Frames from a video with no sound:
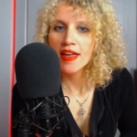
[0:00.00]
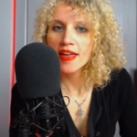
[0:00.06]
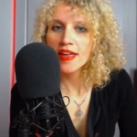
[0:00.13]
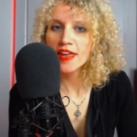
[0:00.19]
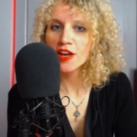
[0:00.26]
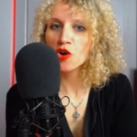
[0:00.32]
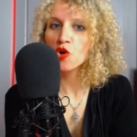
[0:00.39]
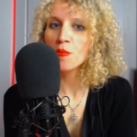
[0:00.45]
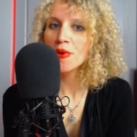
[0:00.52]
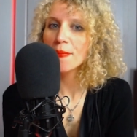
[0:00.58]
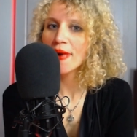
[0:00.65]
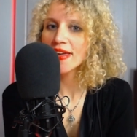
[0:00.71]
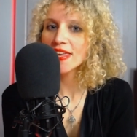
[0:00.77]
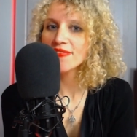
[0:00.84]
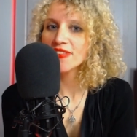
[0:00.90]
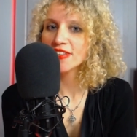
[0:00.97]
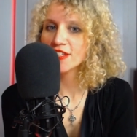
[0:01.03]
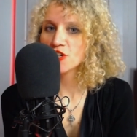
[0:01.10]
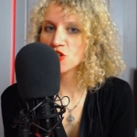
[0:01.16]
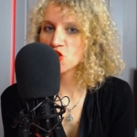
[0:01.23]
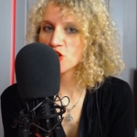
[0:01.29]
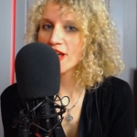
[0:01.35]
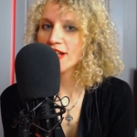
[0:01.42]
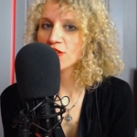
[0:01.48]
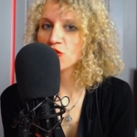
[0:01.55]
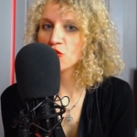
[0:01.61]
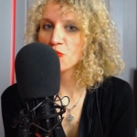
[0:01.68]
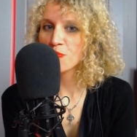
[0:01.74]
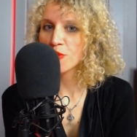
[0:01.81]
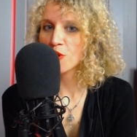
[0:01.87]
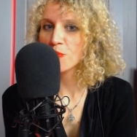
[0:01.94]
E come mai avete scelto
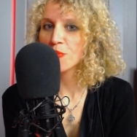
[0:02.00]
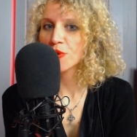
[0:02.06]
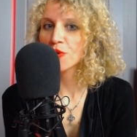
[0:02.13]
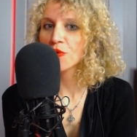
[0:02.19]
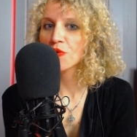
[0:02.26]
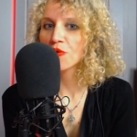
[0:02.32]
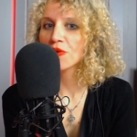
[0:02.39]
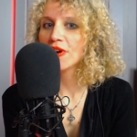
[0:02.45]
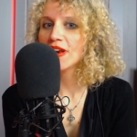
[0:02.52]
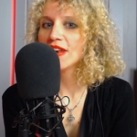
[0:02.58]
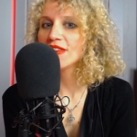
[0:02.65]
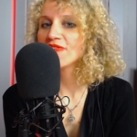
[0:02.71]
proprio i